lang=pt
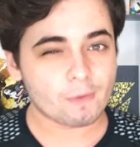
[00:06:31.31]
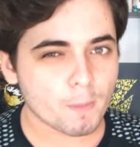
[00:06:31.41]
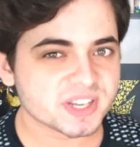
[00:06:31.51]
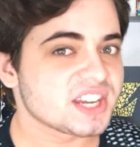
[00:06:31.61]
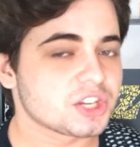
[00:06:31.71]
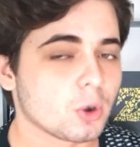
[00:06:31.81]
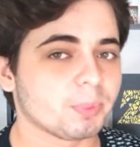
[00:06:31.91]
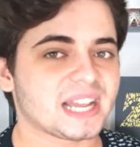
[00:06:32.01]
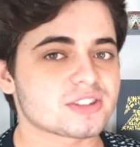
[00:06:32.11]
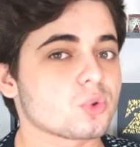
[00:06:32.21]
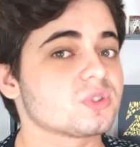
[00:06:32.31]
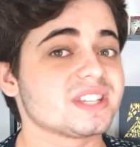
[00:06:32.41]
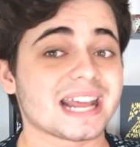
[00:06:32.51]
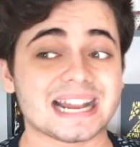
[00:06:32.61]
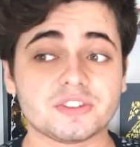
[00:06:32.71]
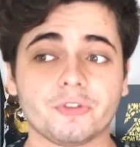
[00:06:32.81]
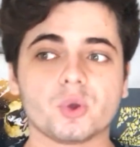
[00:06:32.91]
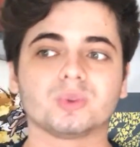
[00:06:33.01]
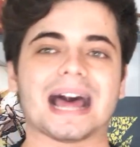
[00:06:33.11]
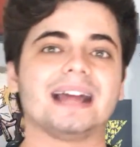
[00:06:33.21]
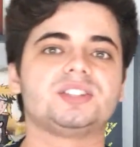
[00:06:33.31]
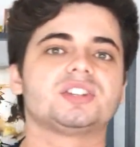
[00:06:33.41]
é como se a gente não pudesse considerar dificuldade